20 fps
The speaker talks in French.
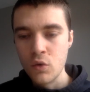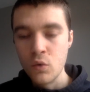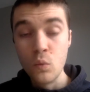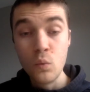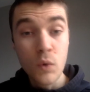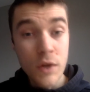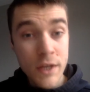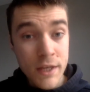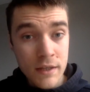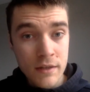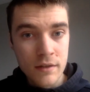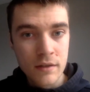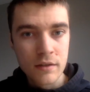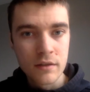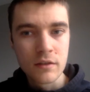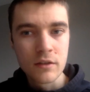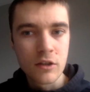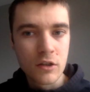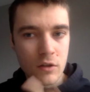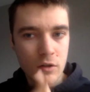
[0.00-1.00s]
oui,
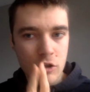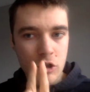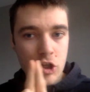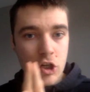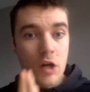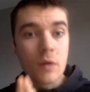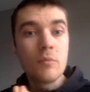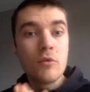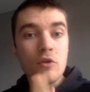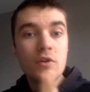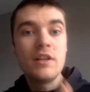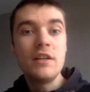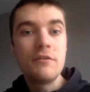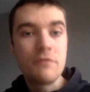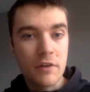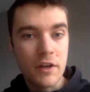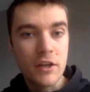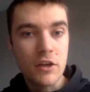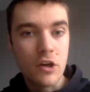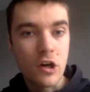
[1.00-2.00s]
comme le Lean
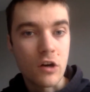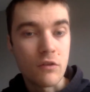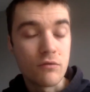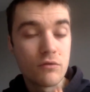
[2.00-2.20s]
Fire,